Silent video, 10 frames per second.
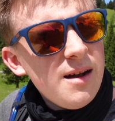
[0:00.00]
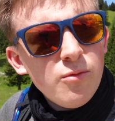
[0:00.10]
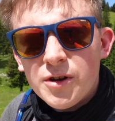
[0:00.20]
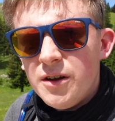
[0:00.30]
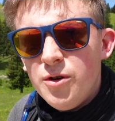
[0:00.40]

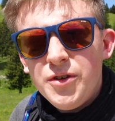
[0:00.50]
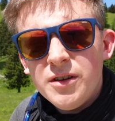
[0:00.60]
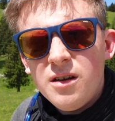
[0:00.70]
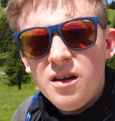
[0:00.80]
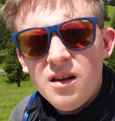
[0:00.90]
Alm oder eine
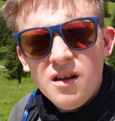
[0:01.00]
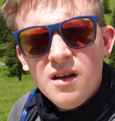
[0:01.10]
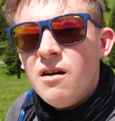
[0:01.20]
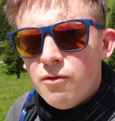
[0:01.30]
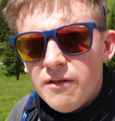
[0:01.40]
Hütte,
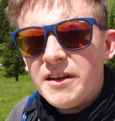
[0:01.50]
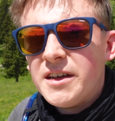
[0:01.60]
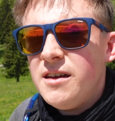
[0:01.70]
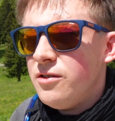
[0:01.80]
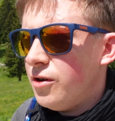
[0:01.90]
wo ihr was
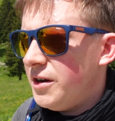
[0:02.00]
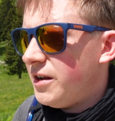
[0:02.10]
trinken könnt.